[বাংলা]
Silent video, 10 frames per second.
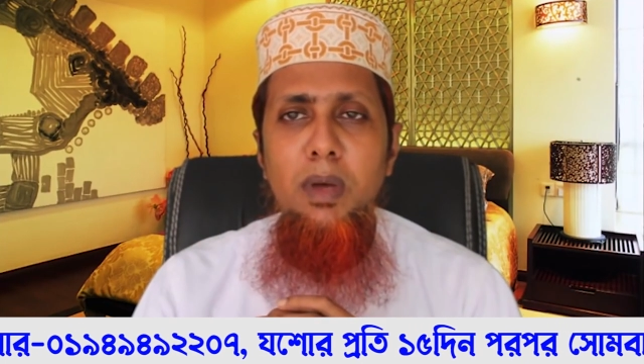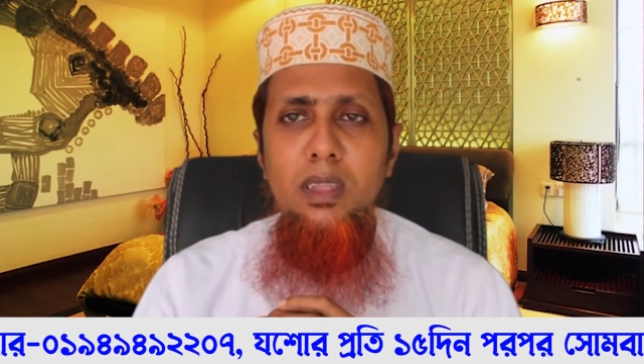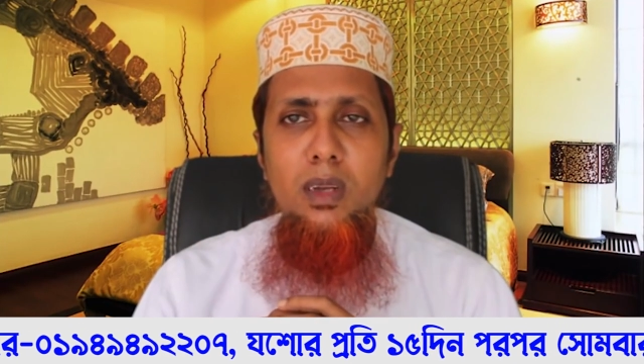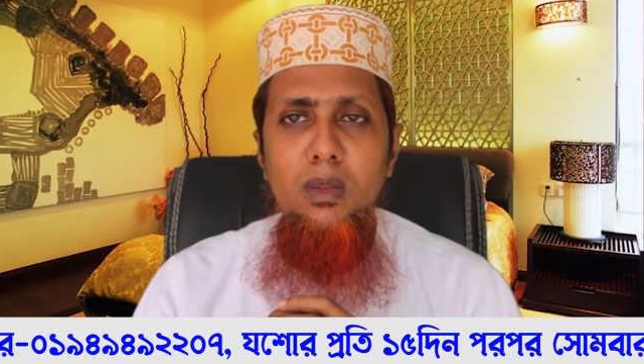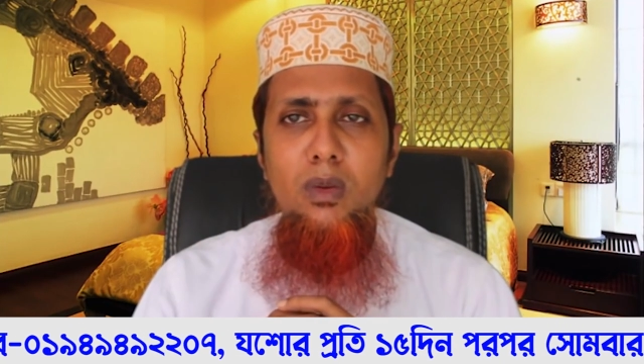
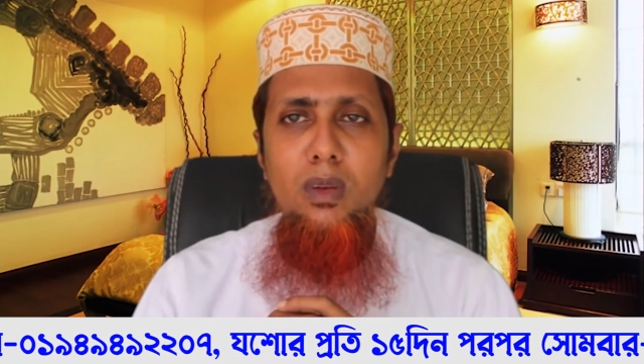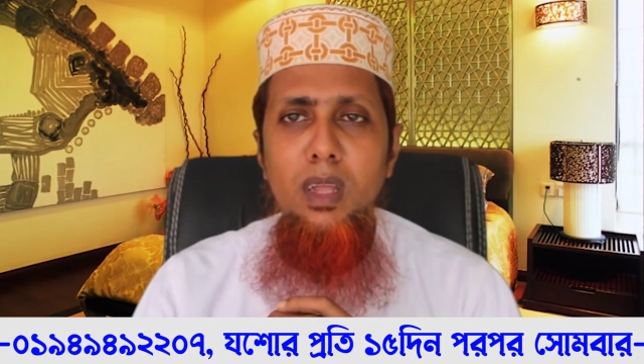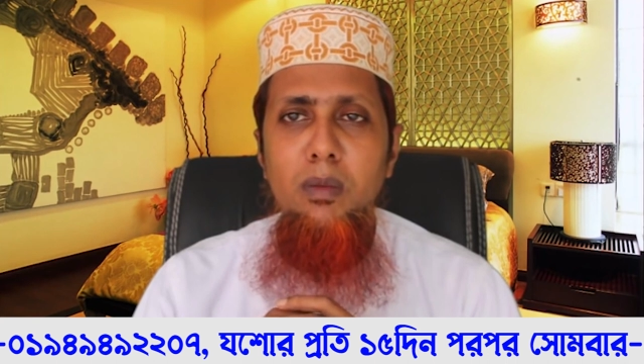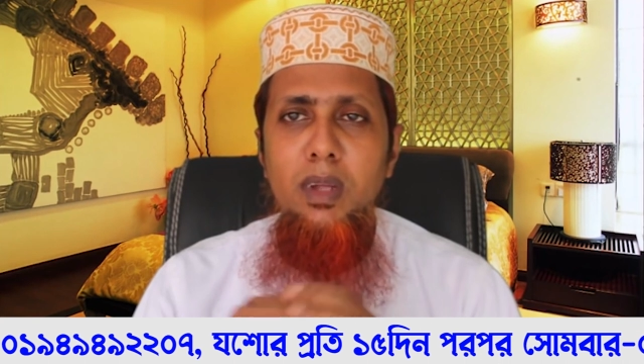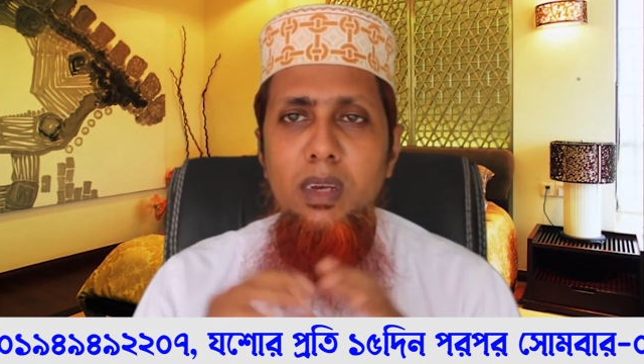বাঁচার জন্য
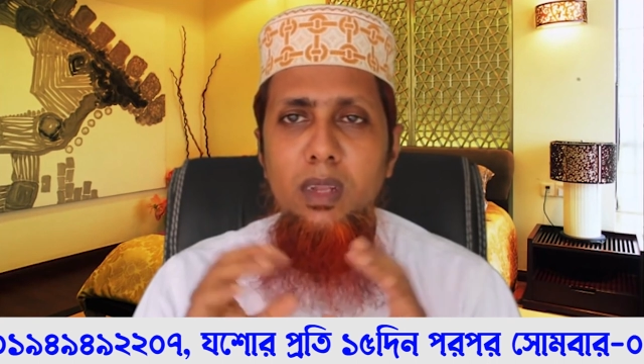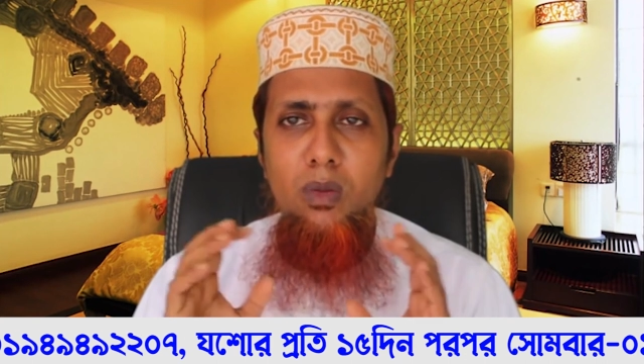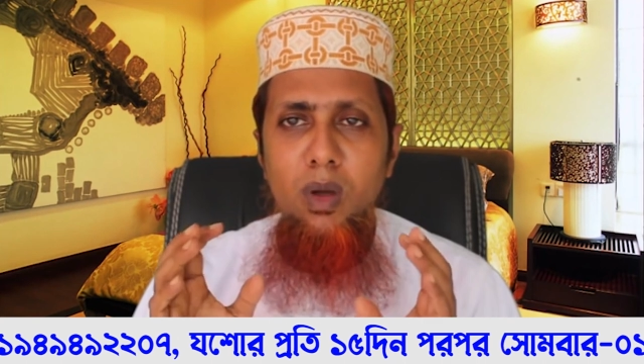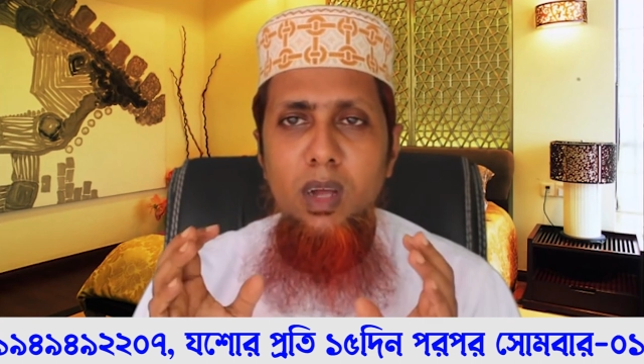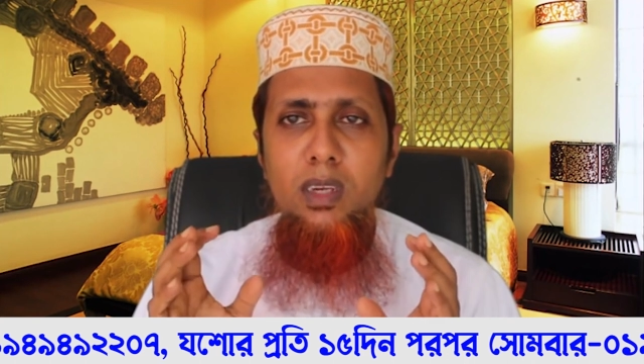আমি একটা
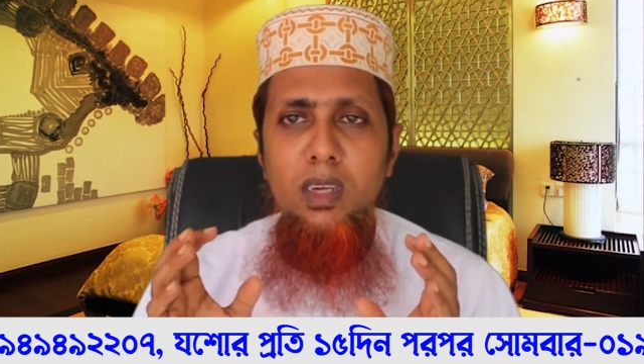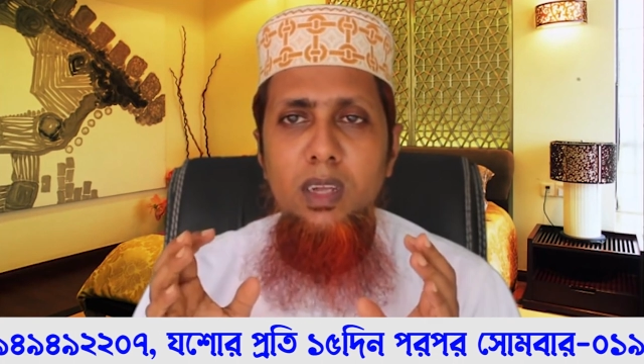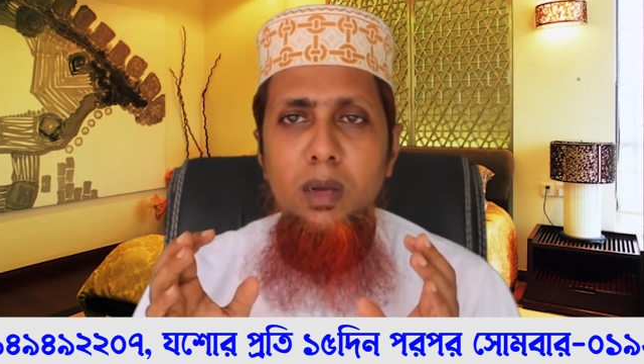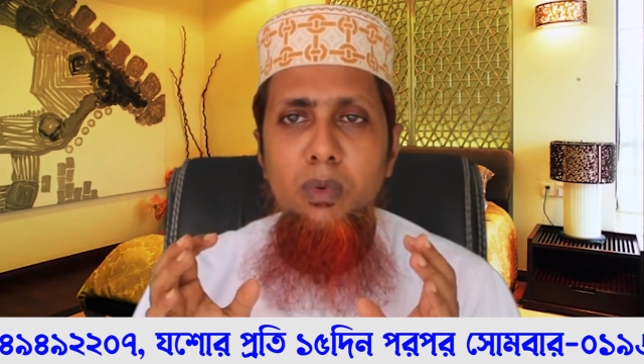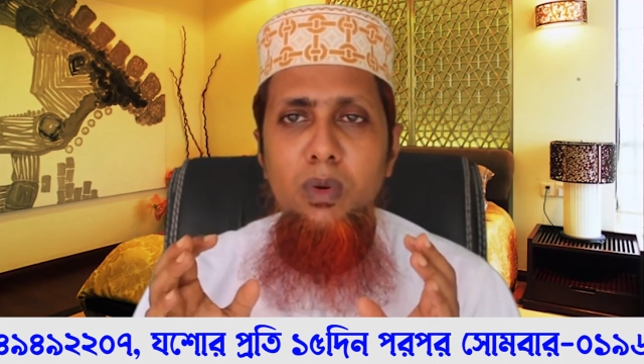দোয়া
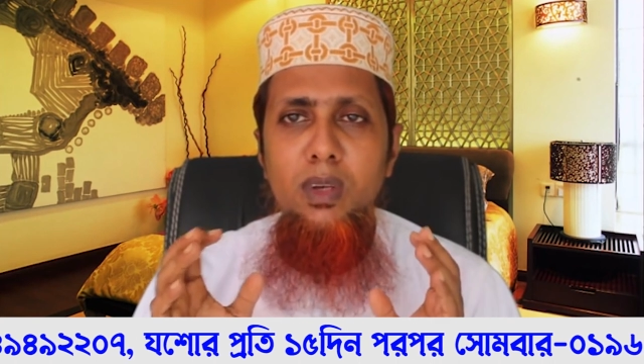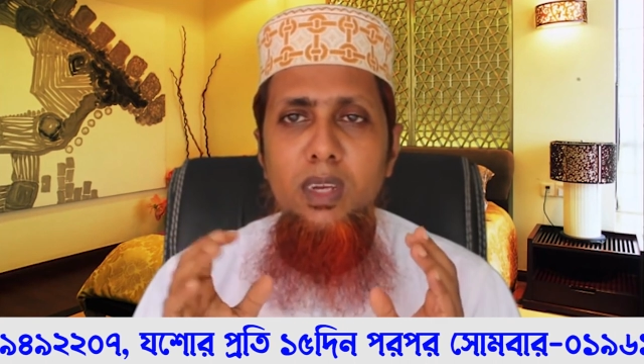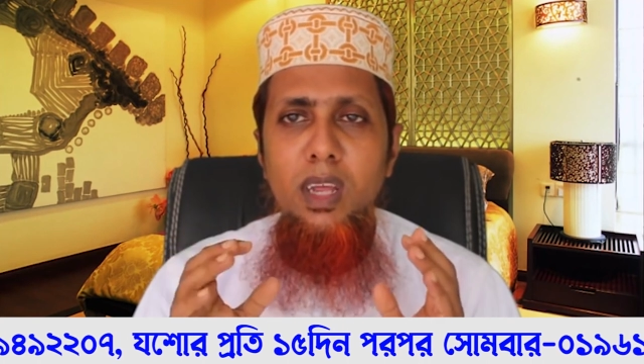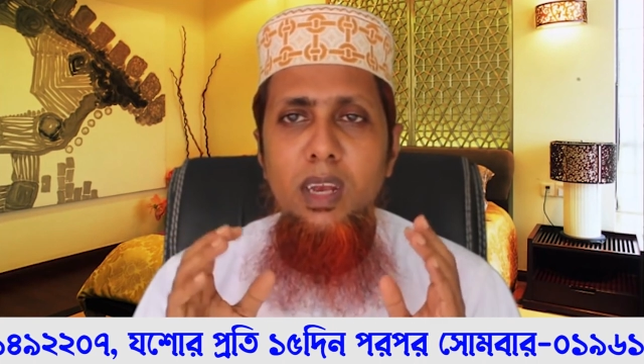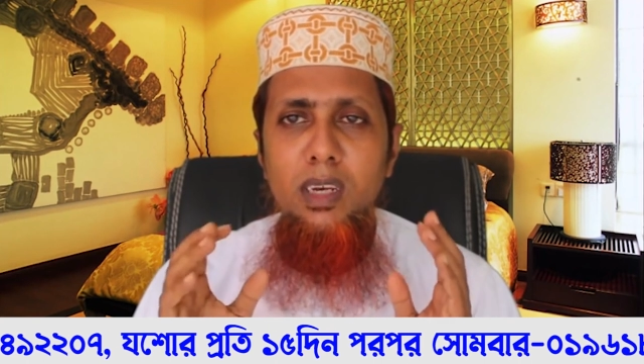শেখাবো
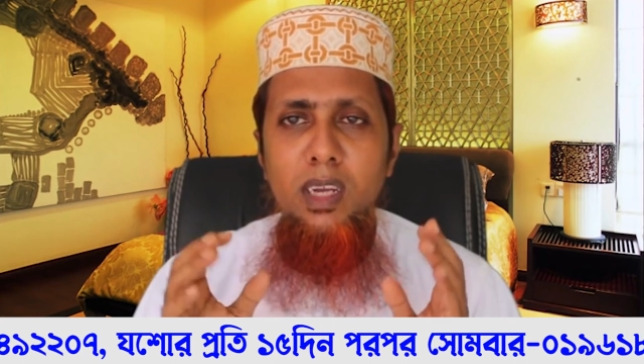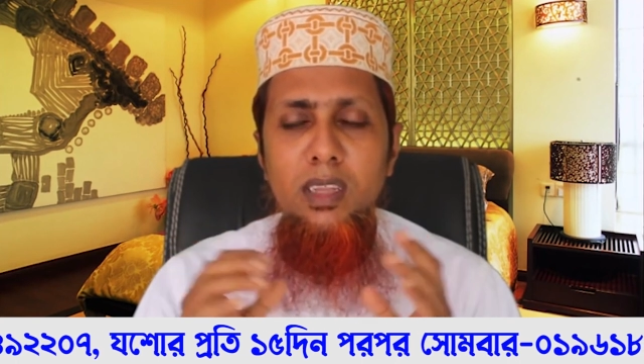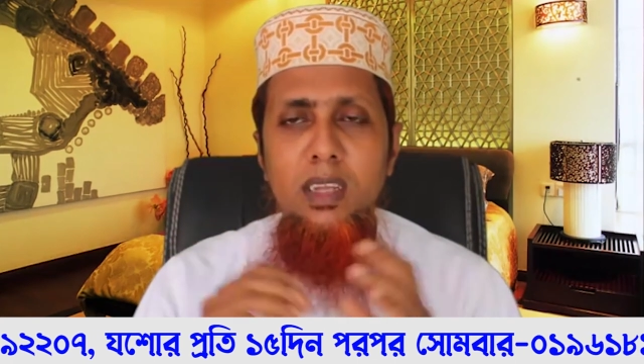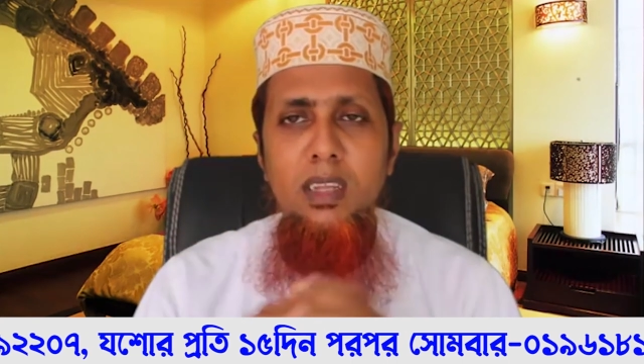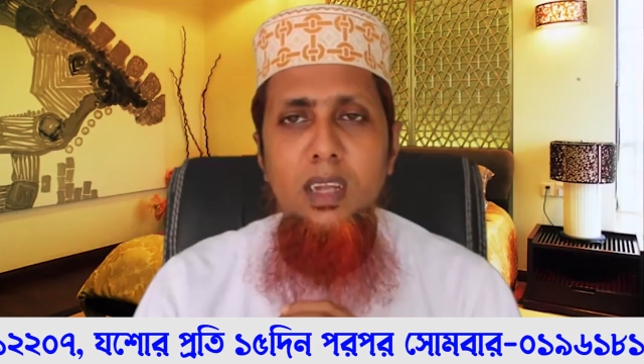ইনশাল্লাহ
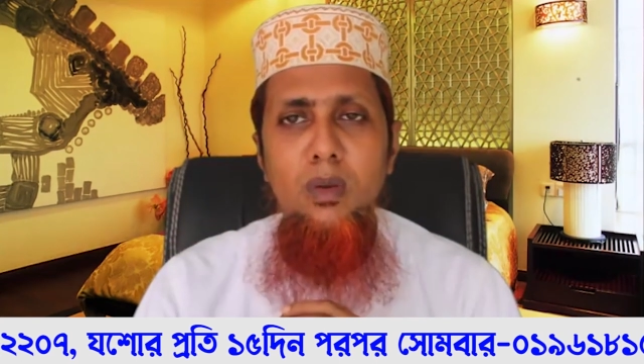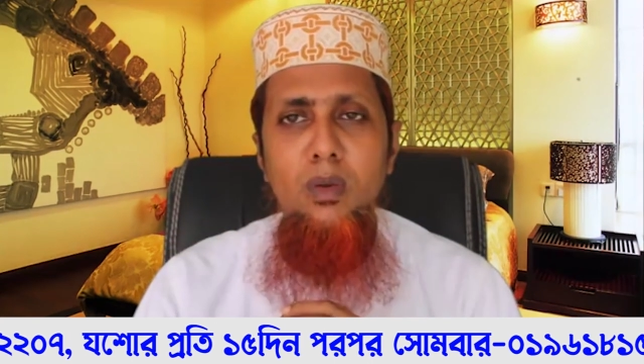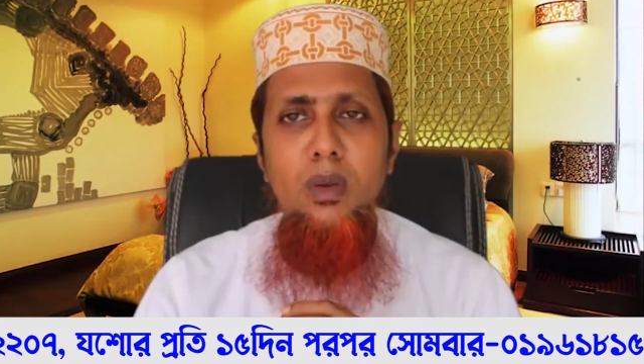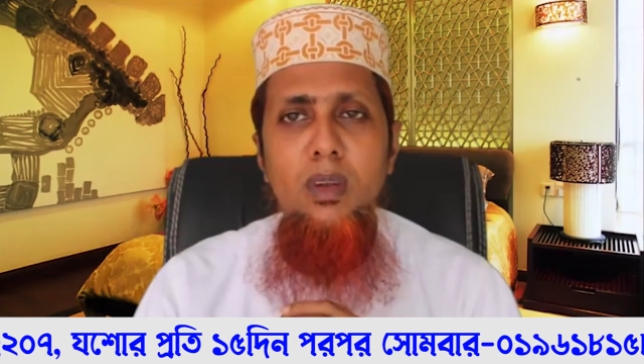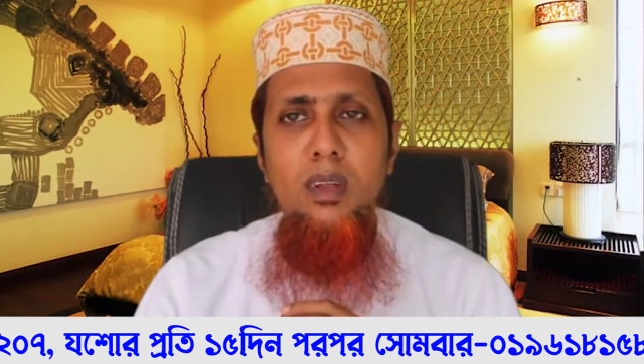সাথেই
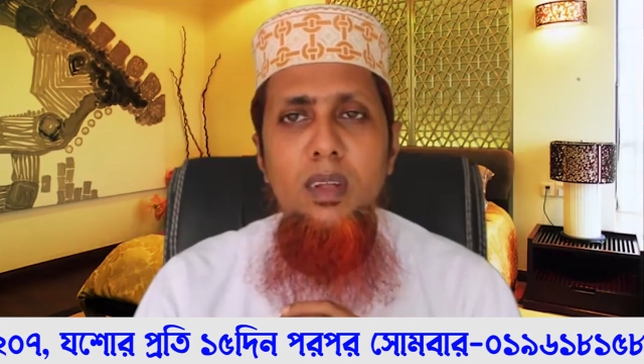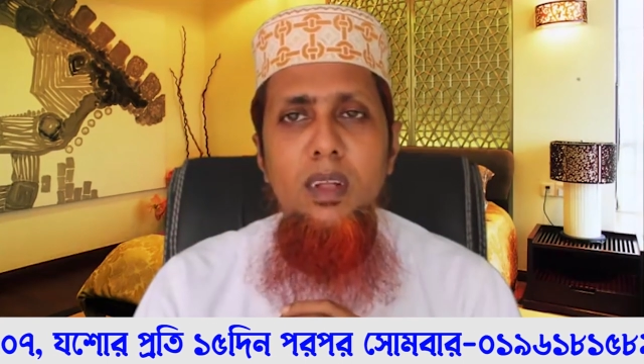থাকুন